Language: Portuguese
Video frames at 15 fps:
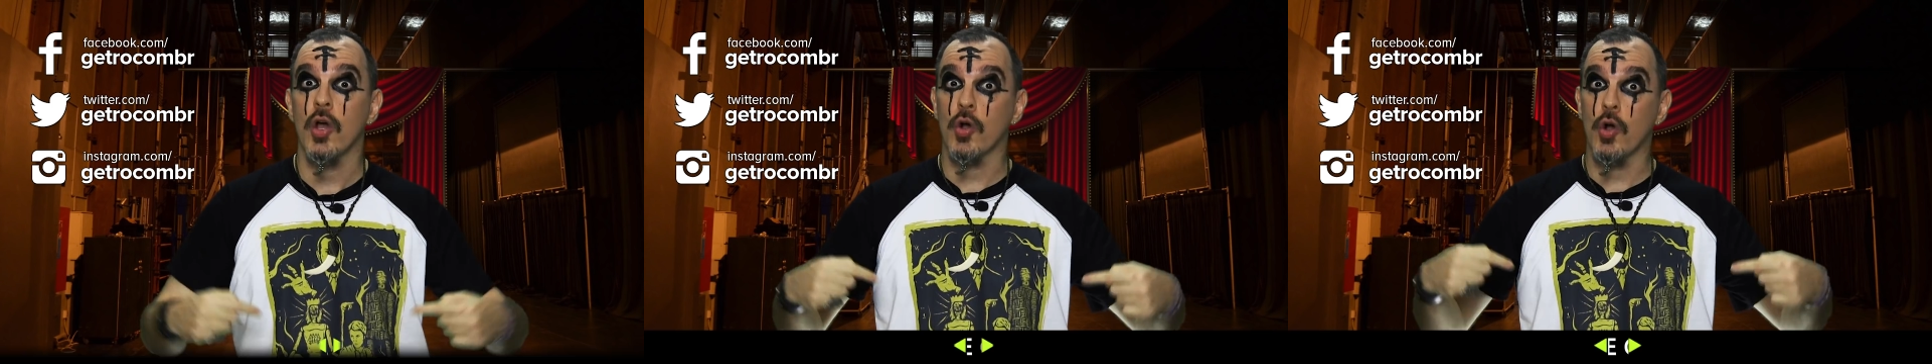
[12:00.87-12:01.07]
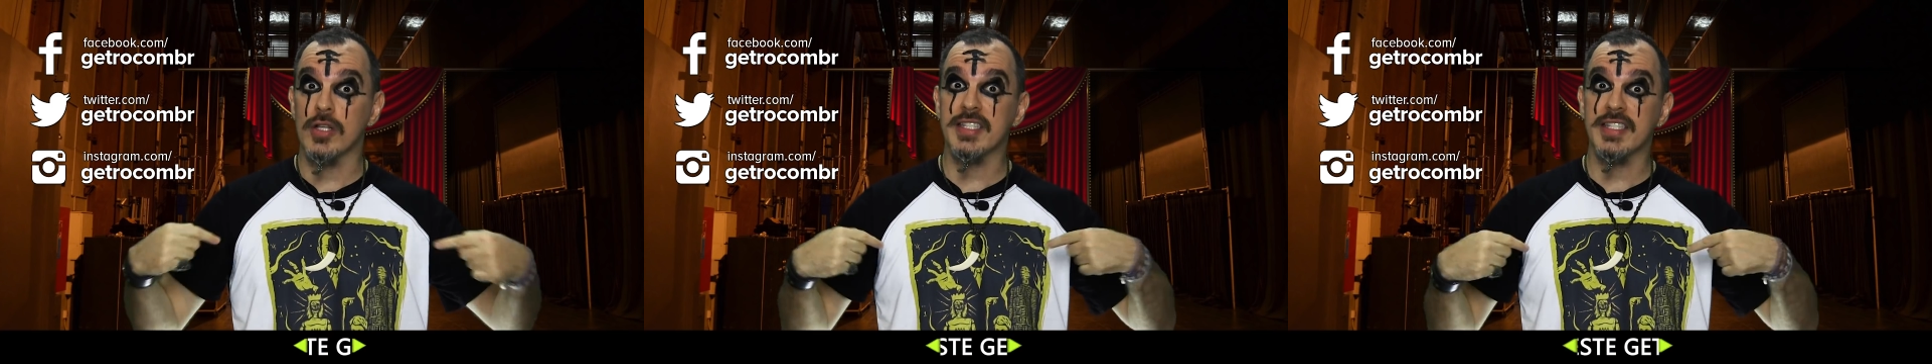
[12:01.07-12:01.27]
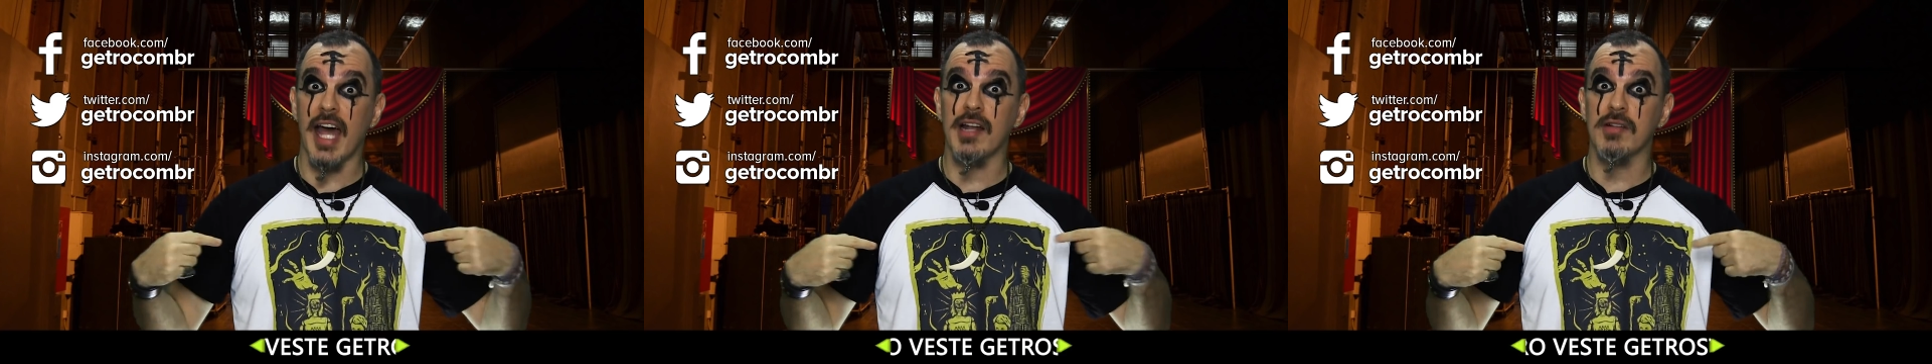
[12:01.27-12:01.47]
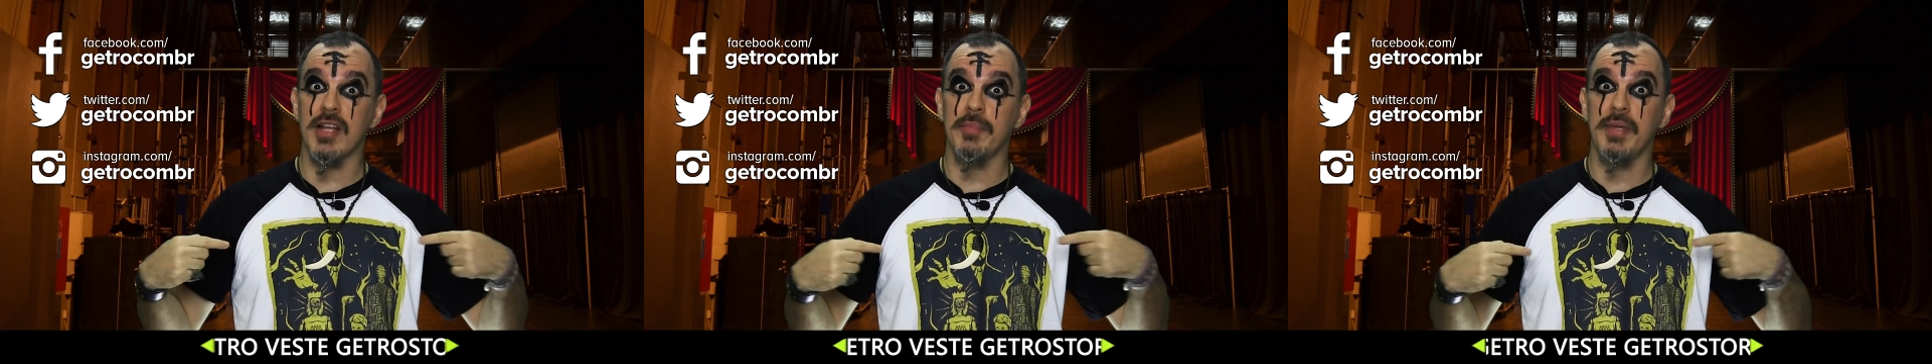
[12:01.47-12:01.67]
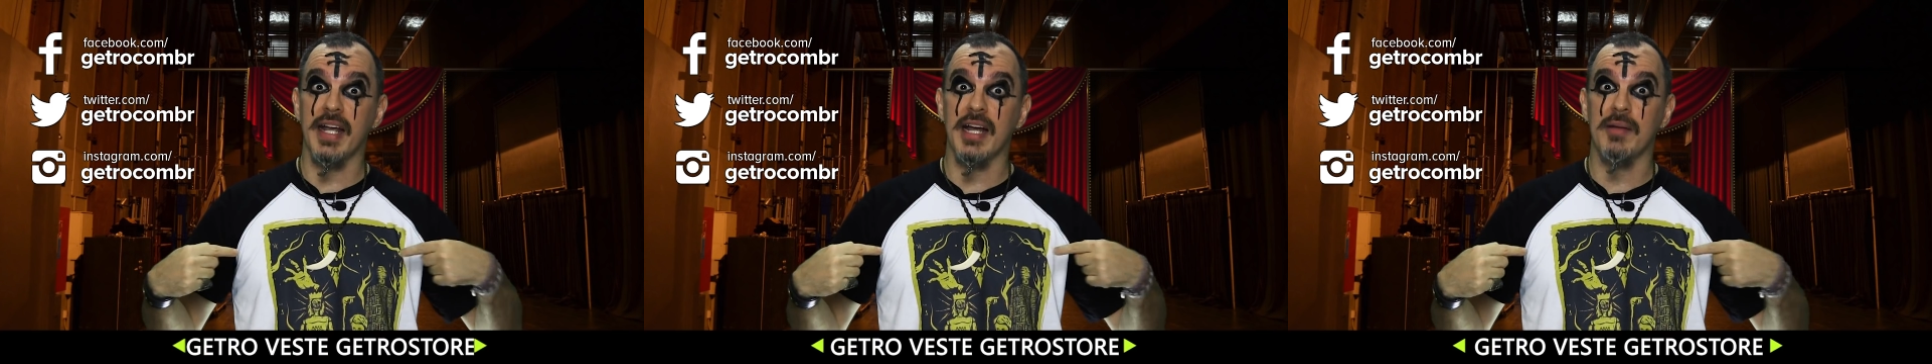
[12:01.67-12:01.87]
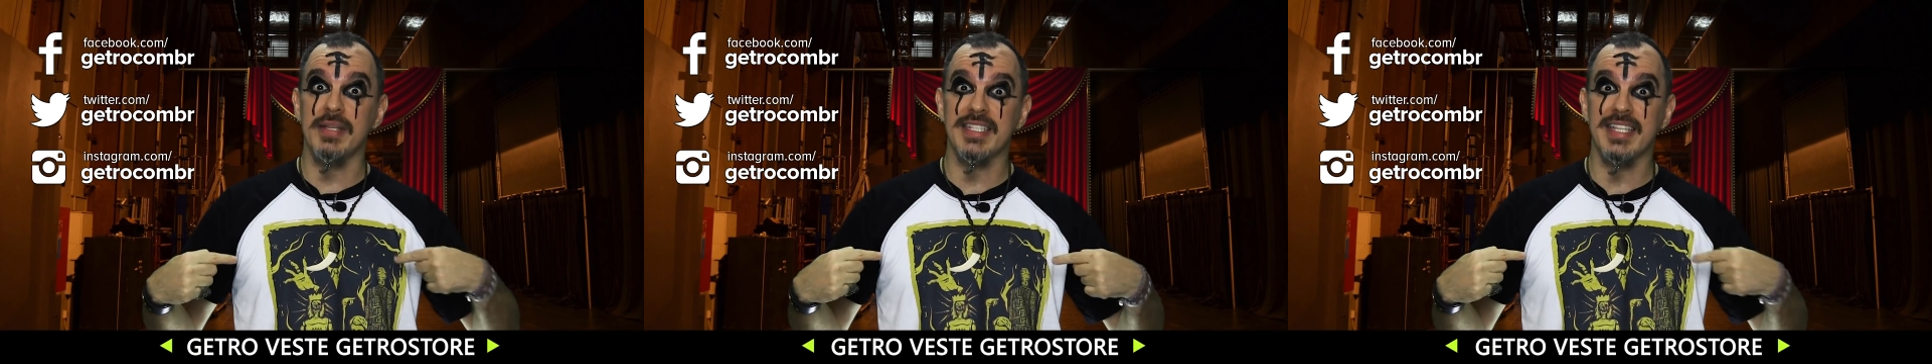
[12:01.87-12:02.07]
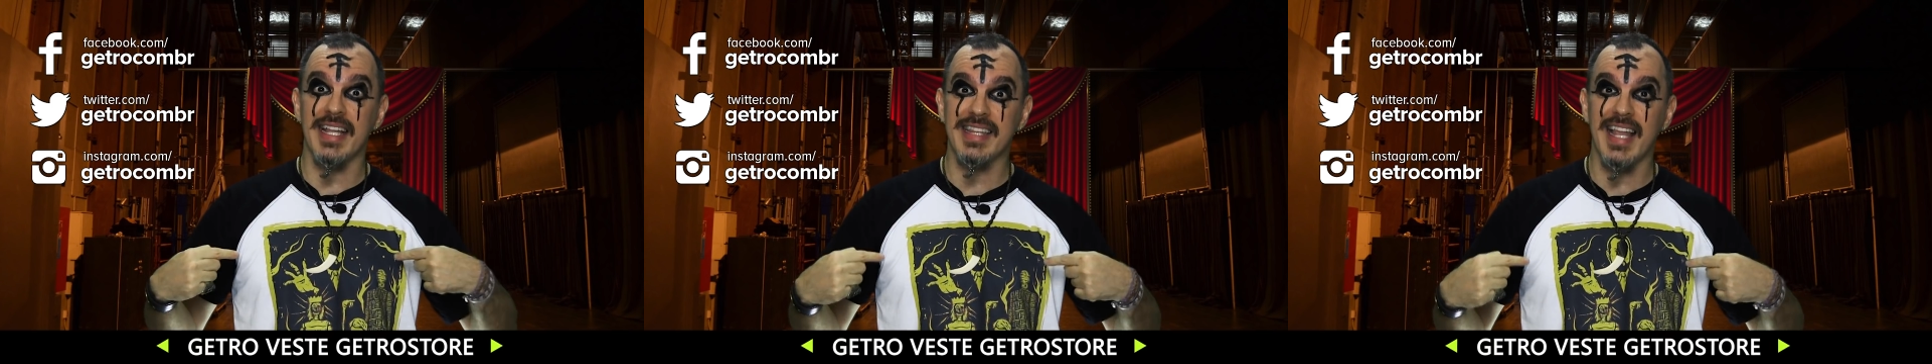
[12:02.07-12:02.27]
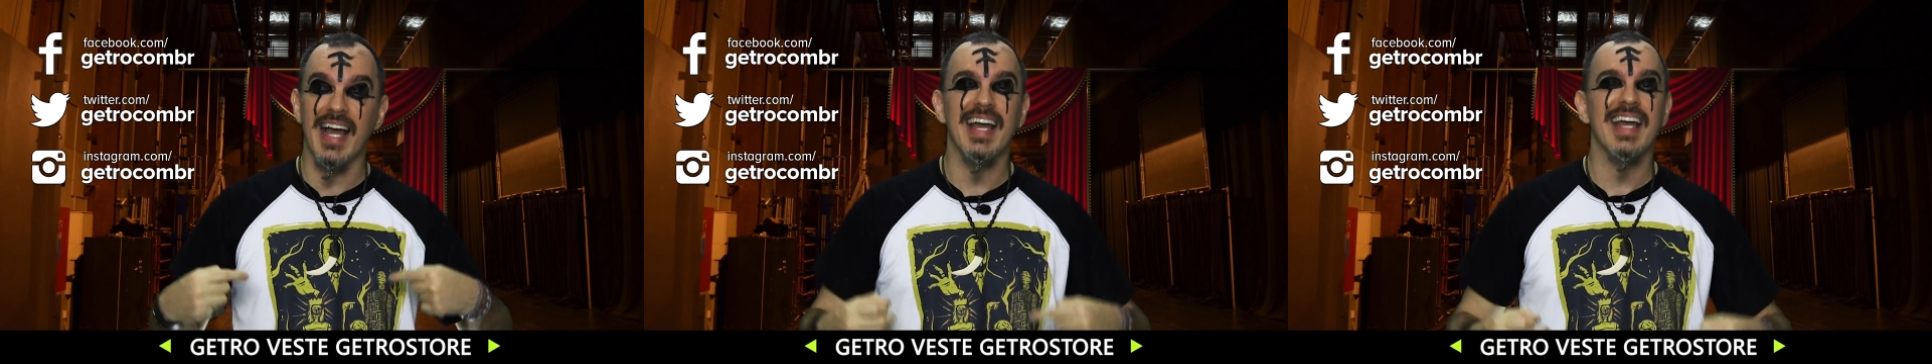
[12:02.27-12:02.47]
Gostaram da minha
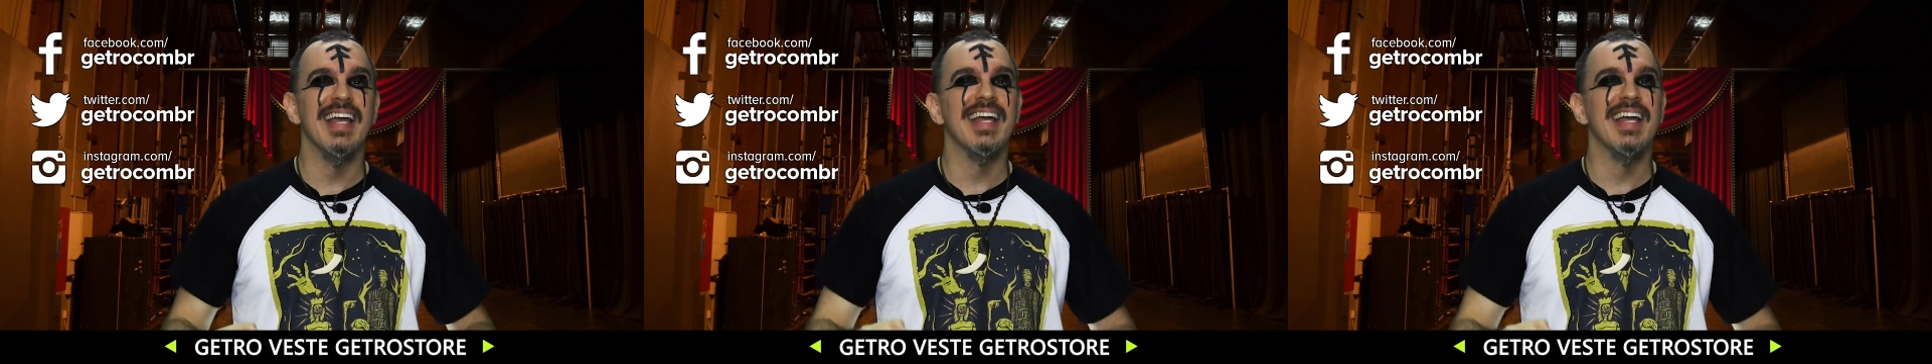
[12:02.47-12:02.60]
camiseta?